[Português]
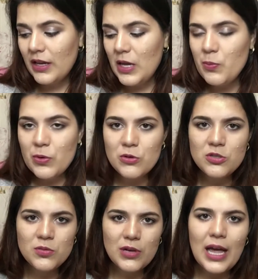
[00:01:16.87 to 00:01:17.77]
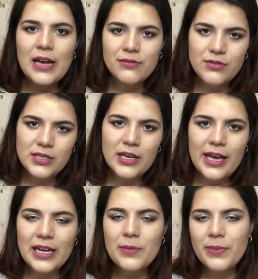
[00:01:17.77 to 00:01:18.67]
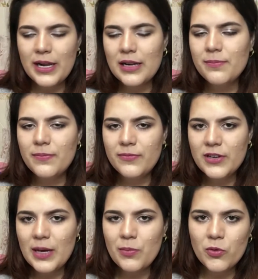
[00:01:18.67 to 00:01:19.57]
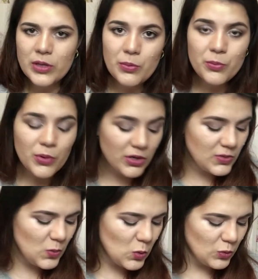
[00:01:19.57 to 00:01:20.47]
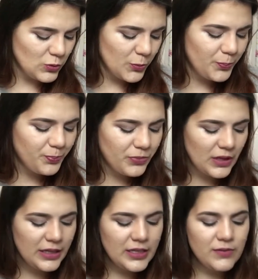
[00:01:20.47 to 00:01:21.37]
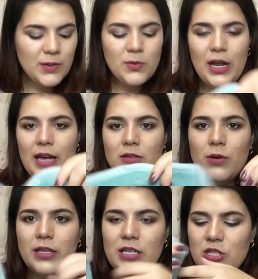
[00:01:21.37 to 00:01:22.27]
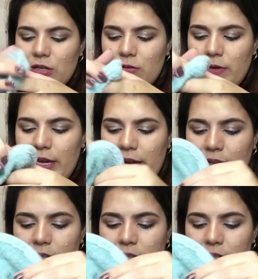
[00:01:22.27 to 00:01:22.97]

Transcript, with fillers: E por último, lave ela para ela ficar pronta para um próximo uso. Então vamos lá, tô aqui já com ela.